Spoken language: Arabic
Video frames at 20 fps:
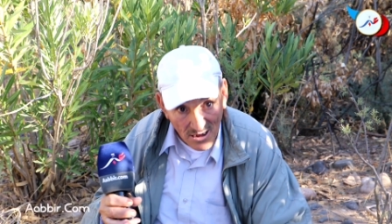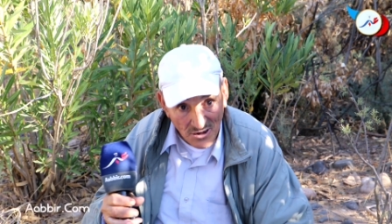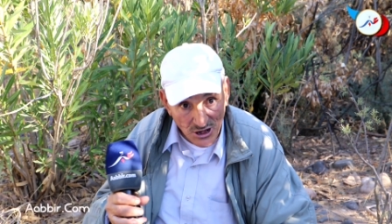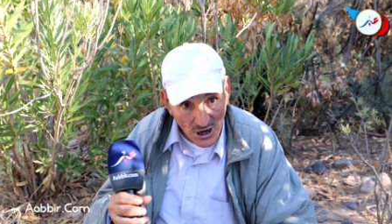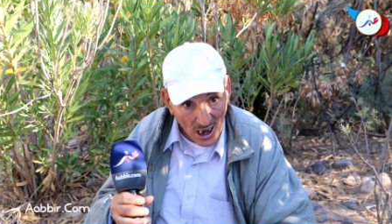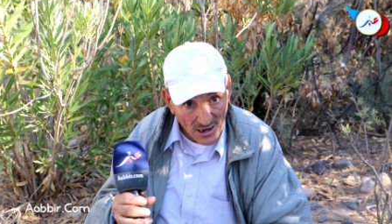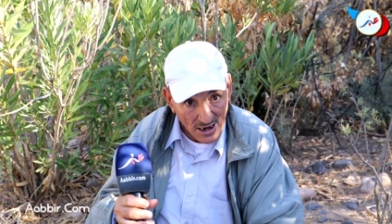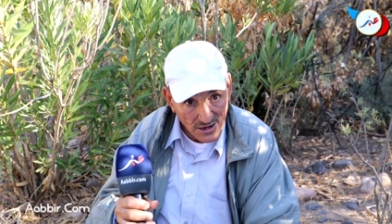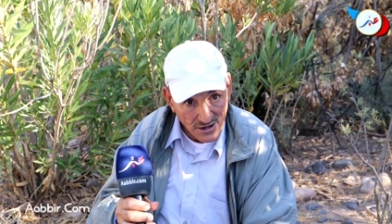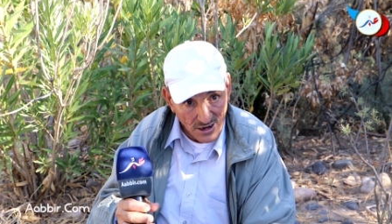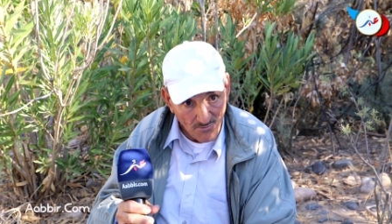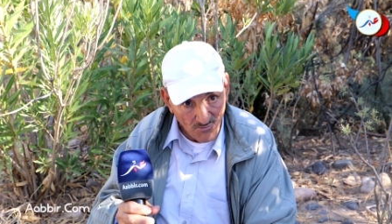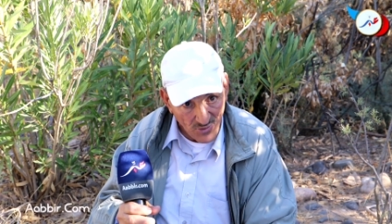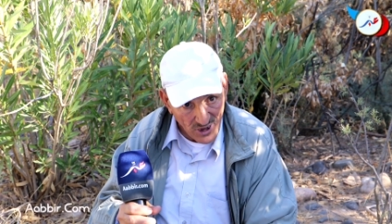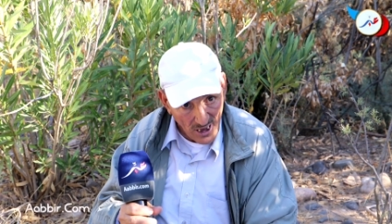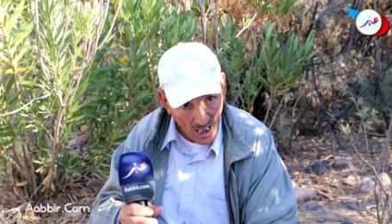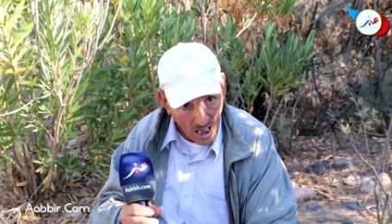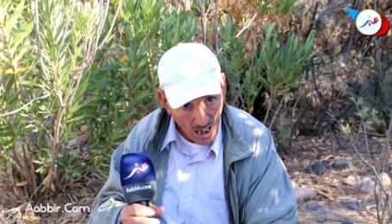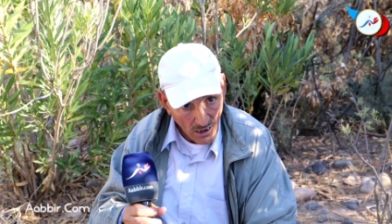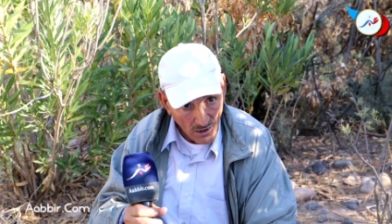الشهاده
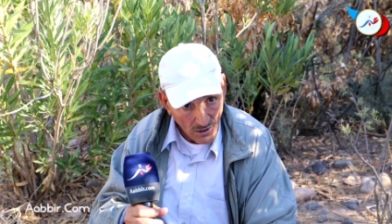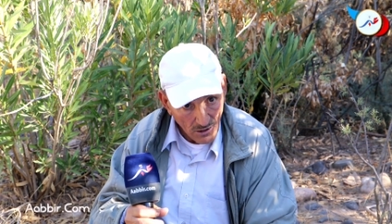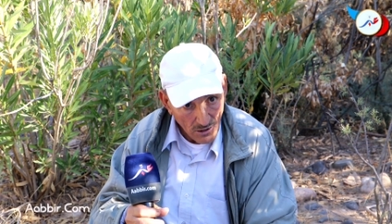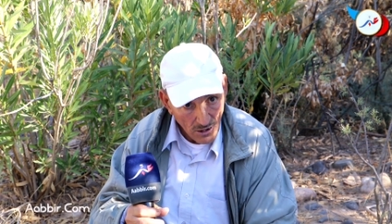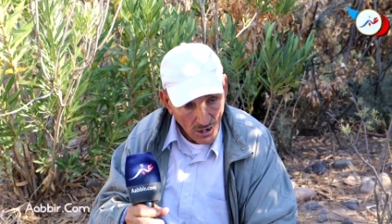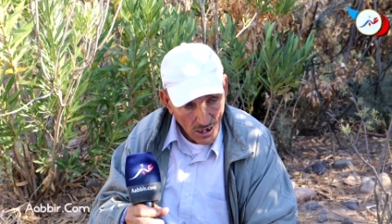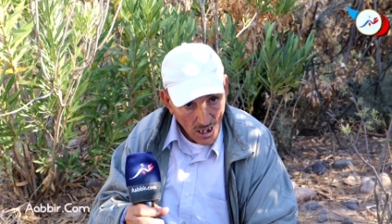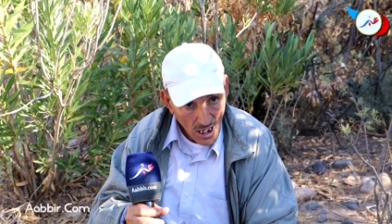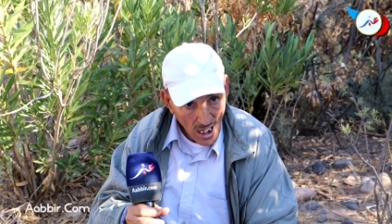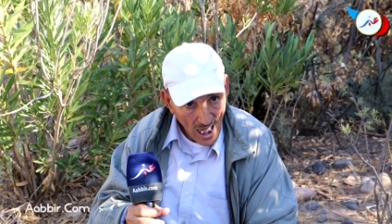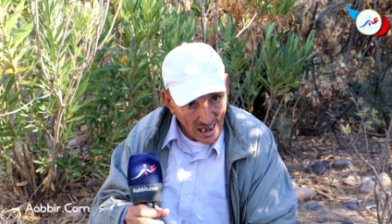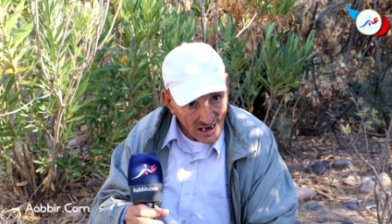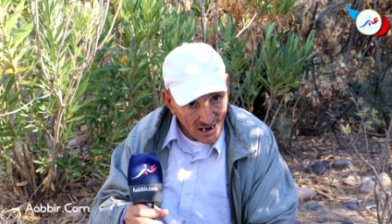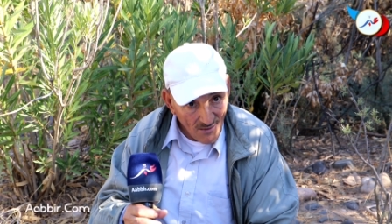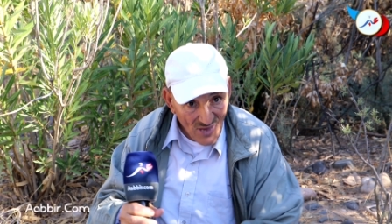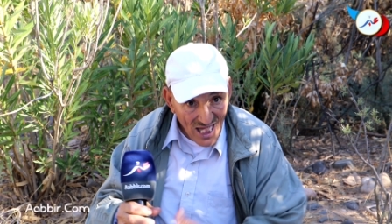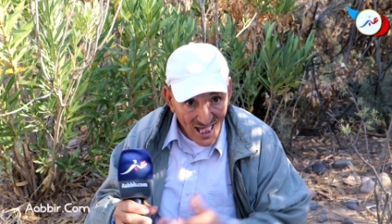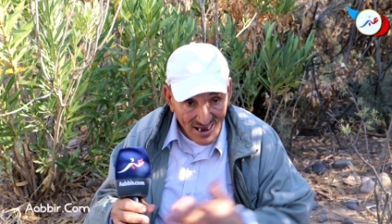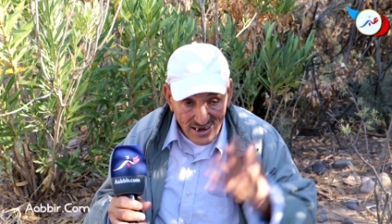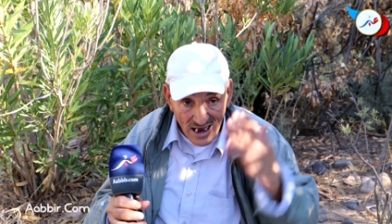الطبيه أه.
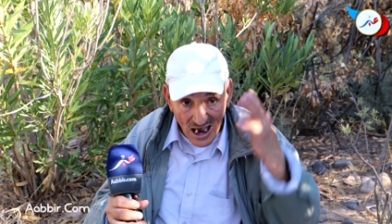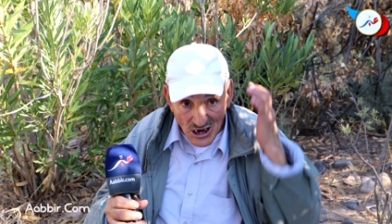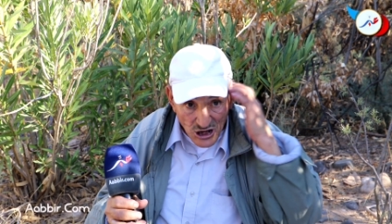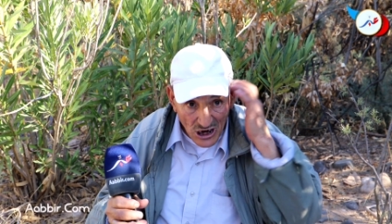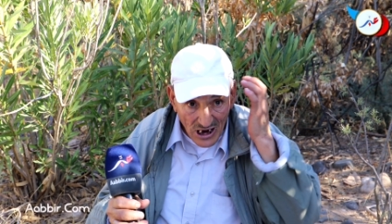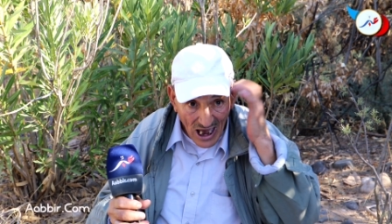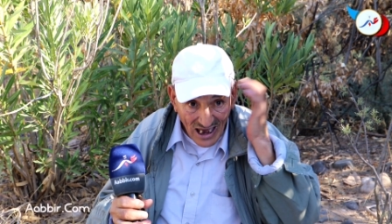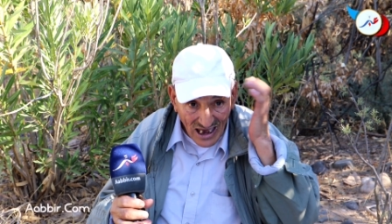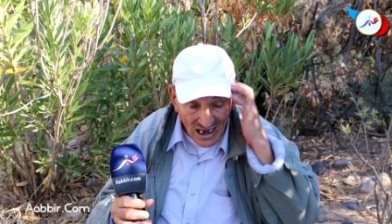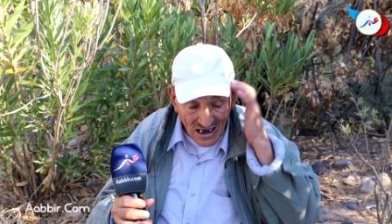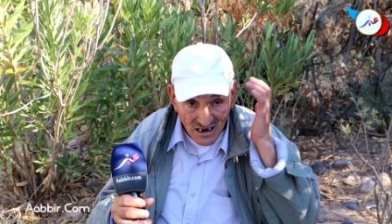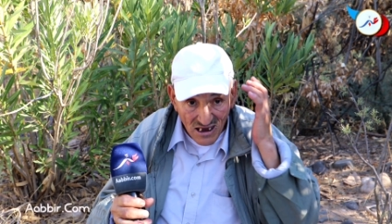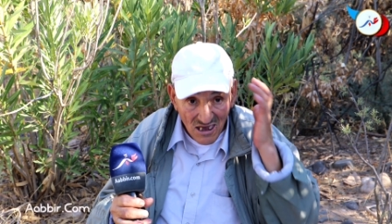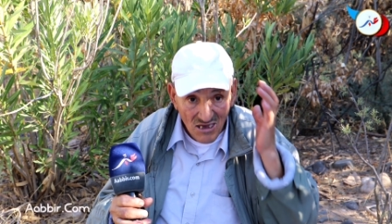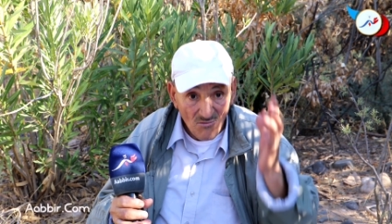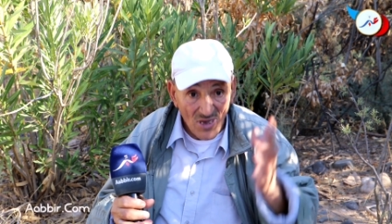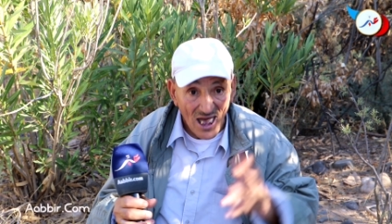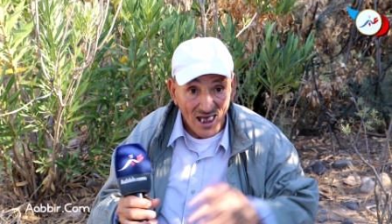انا ما عندهاش العقل